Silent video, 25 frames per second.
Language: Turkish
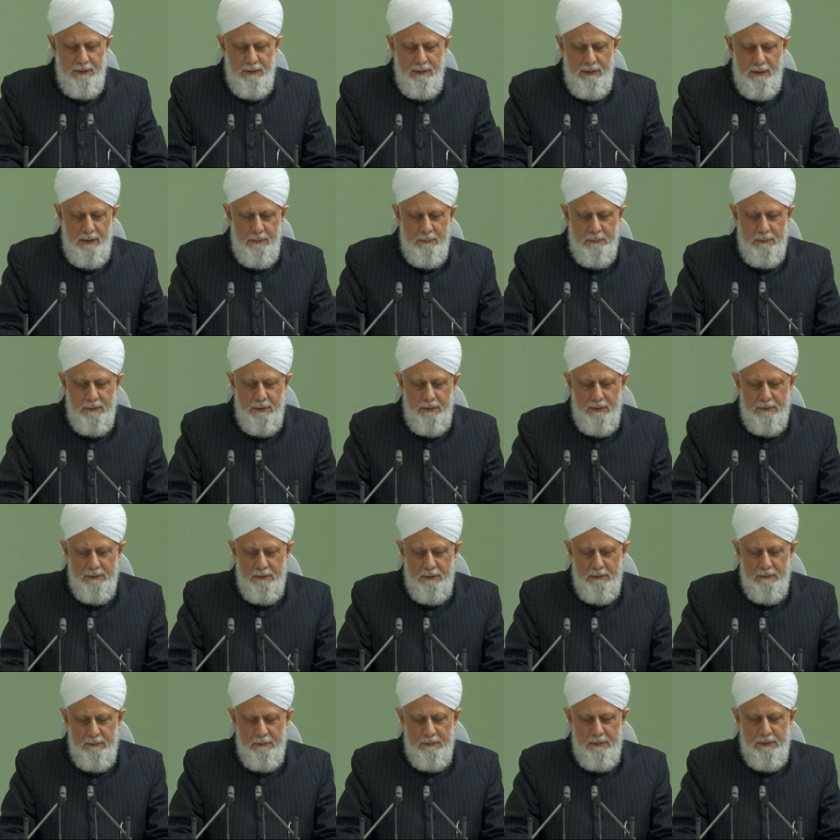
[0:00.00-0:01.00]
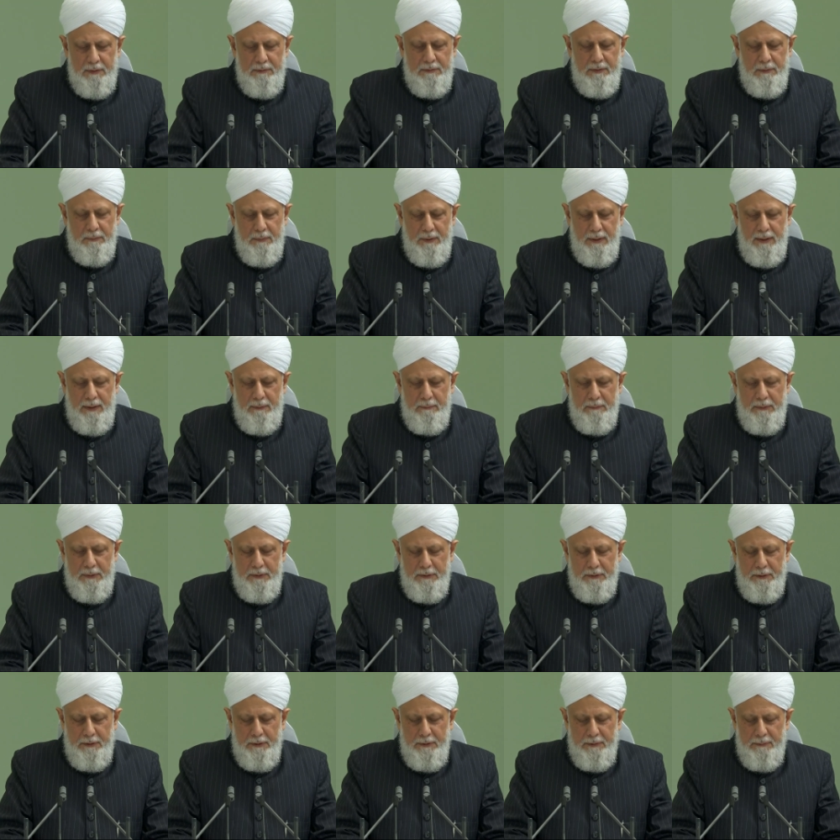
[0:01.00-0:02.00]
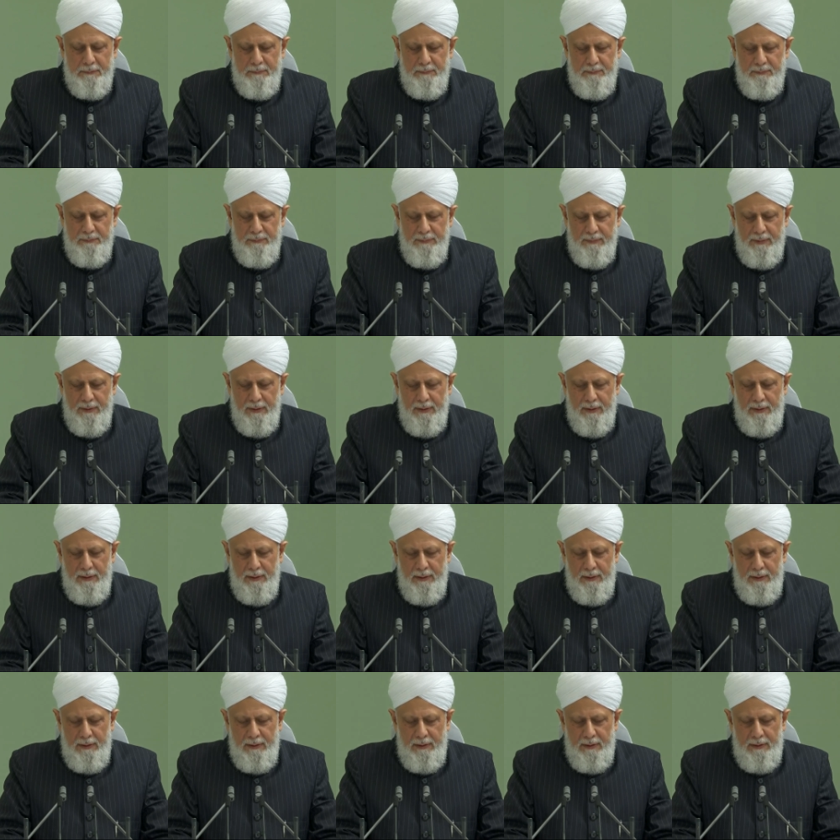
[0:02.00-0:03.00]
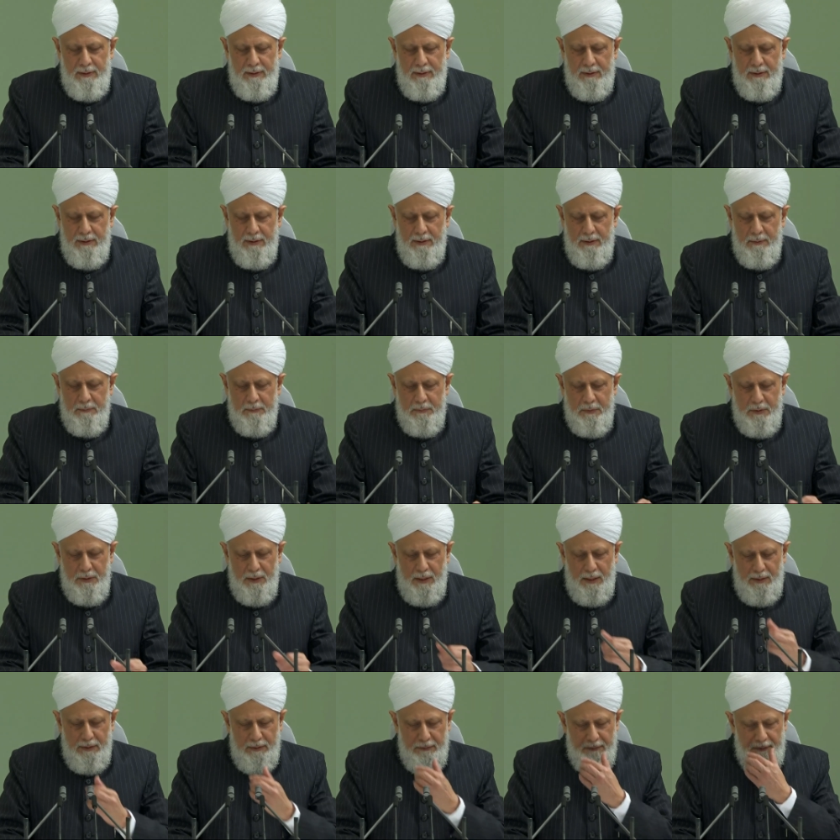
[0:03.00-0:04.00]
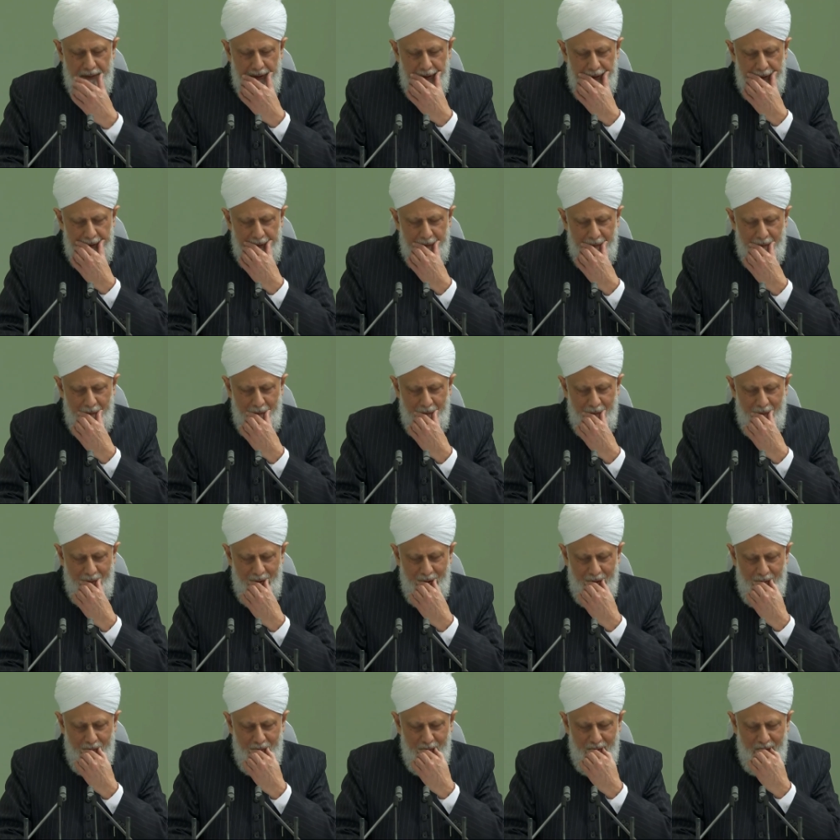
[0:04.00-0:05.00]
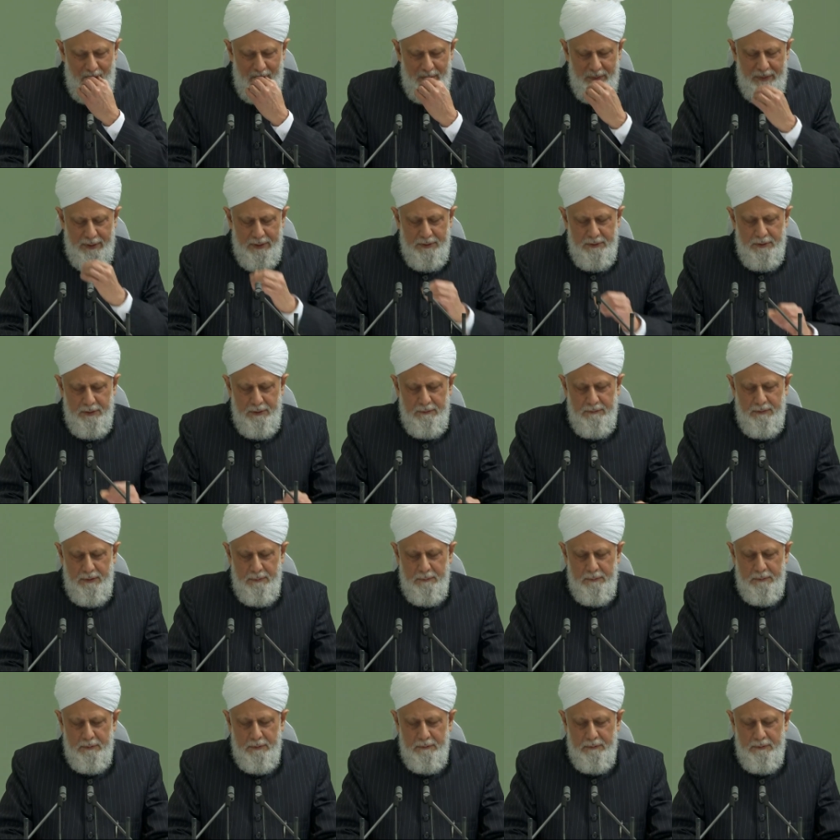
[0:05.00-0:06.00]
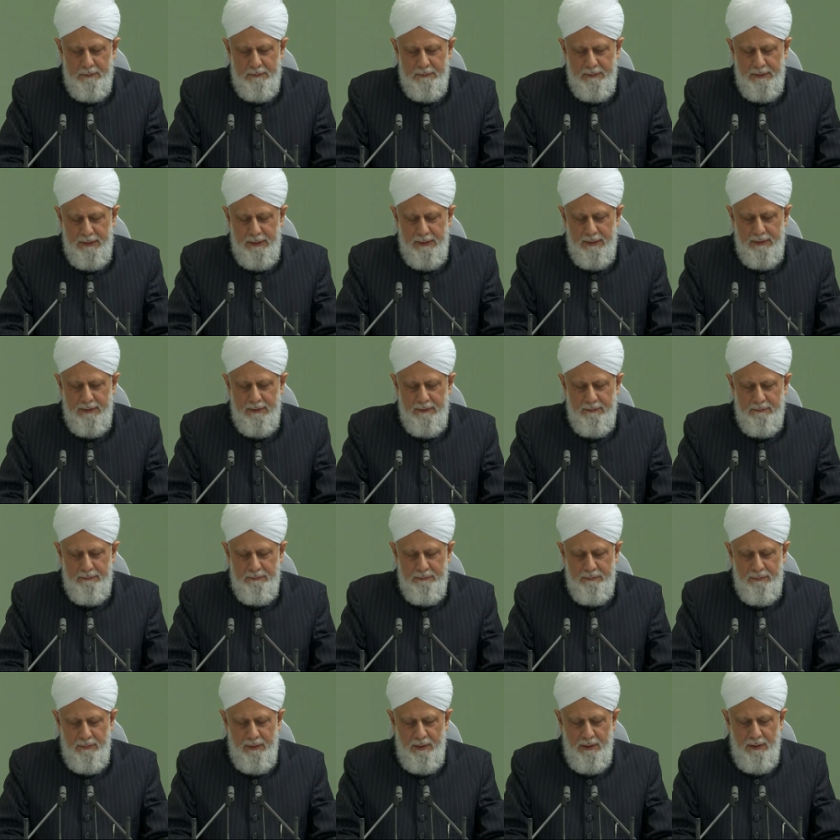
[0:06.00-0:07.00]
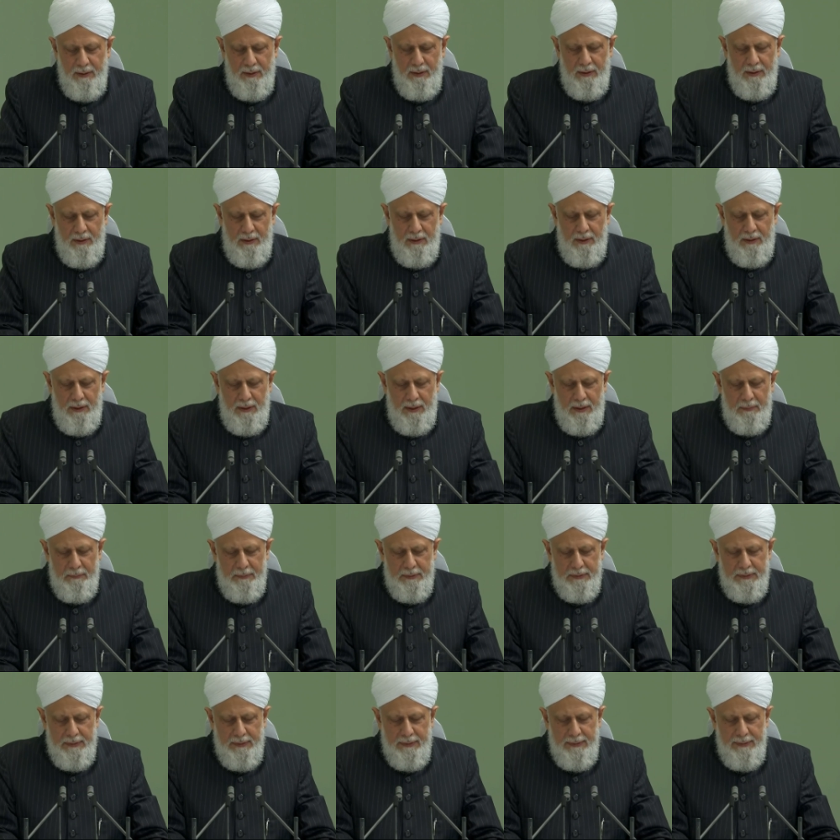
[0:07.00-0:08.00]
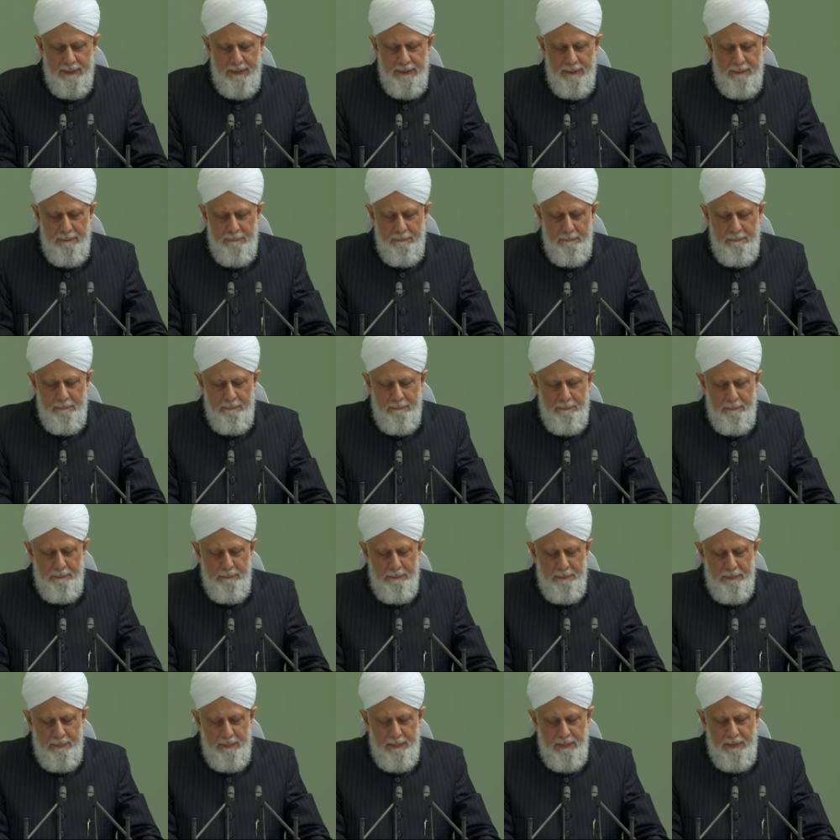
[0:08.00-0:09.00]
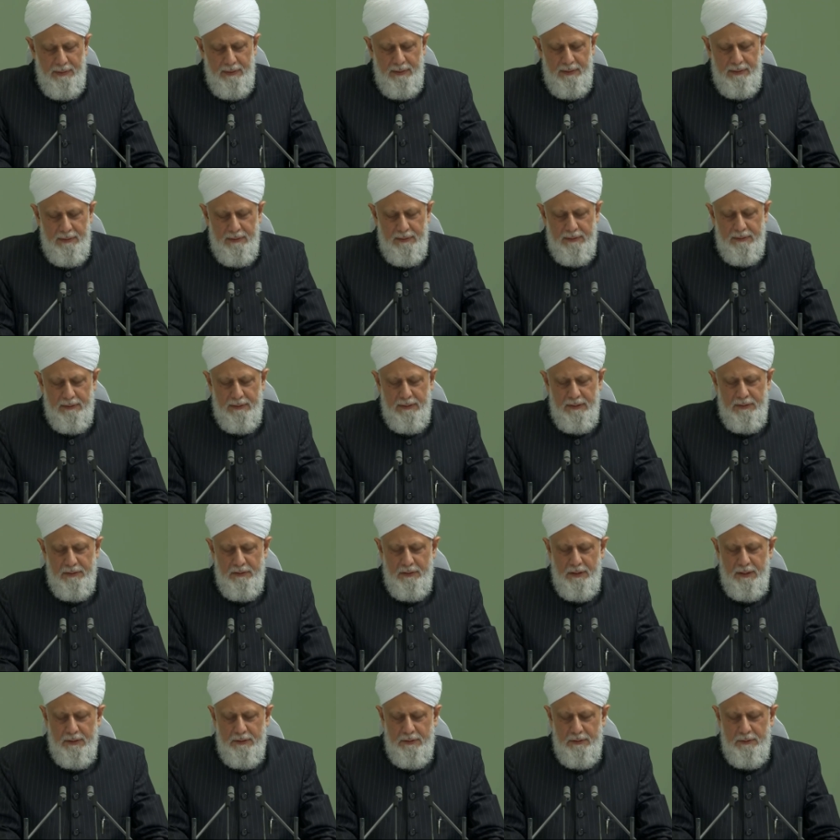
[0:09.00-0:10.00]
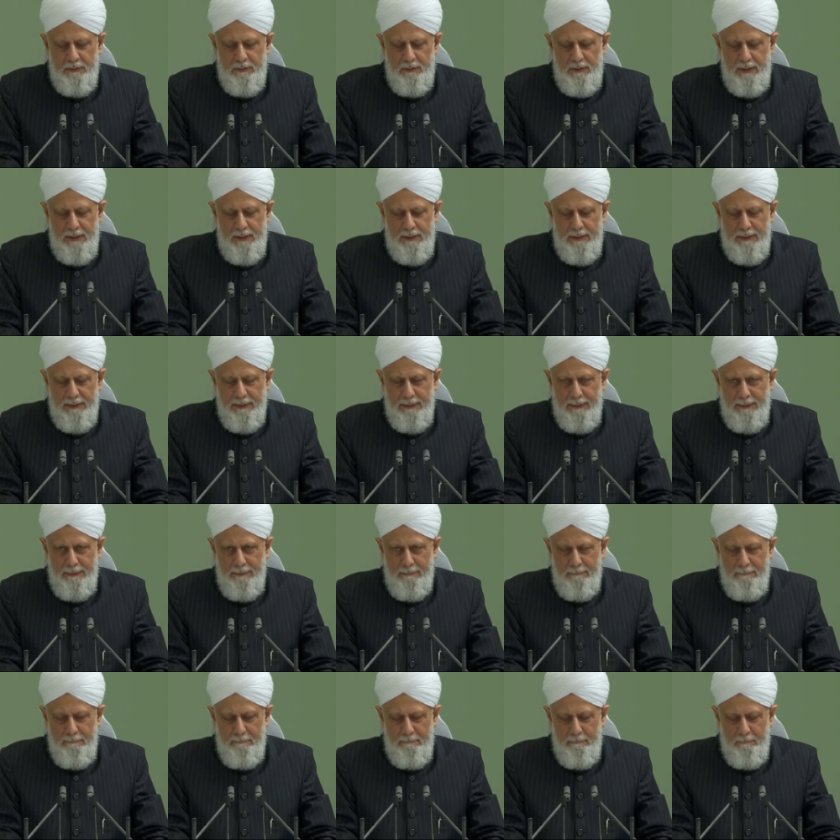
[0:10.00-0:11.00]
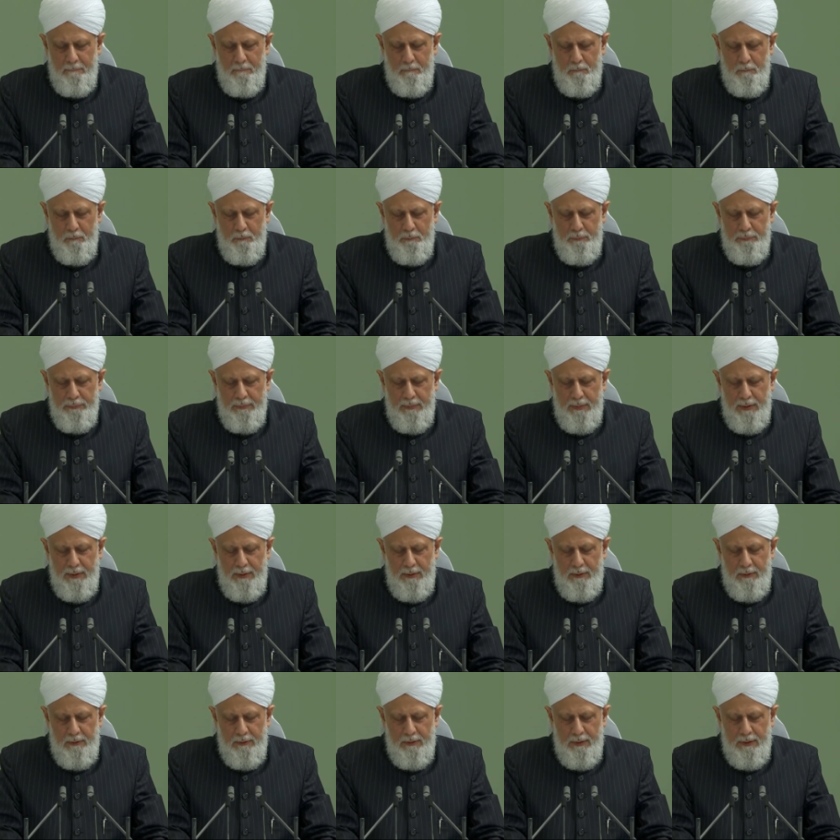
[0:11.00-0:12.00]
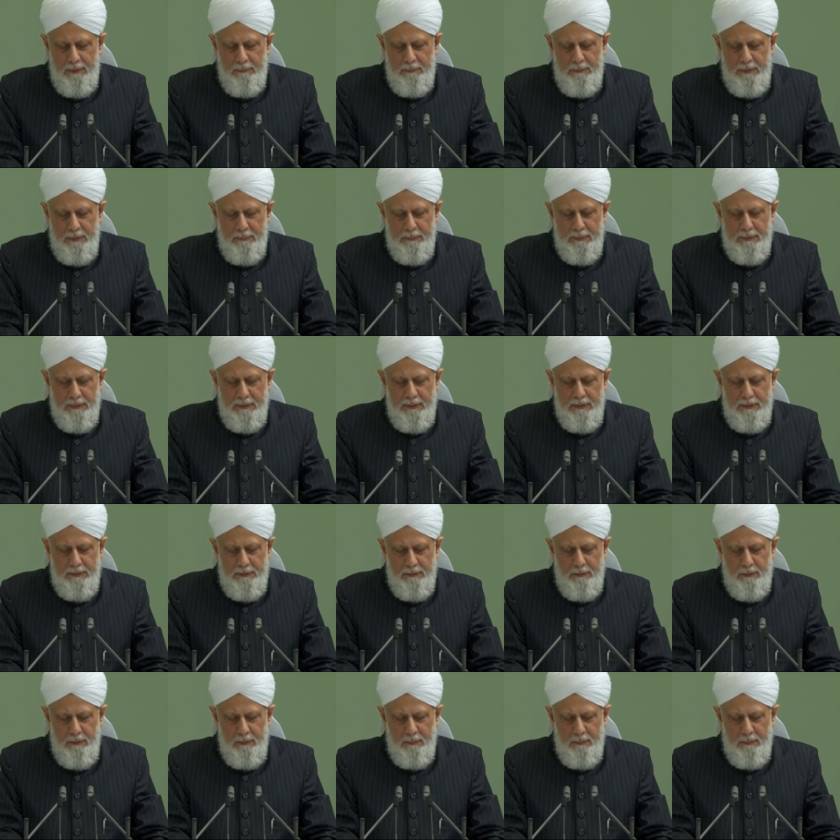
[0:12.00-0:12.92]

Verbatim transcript: siz 3 kişiyi gönderin, biz de 3 kişiyle beraber gelelim. Resul-i Ekrem sallallahu aleyhi ve sellem onların e, söylediklerini duydu ve kabul etti. Üç kişiyle geldiler